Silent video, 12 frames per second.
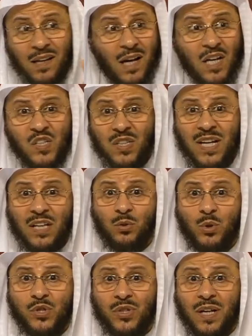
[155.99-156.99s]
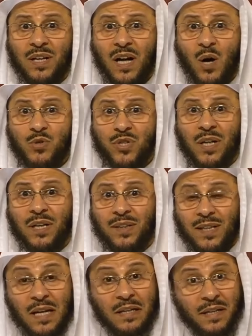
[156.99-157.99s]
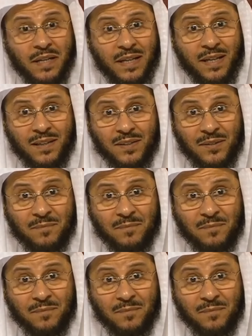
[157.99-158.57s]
أصلحت أسرة أوشكت على الانهيار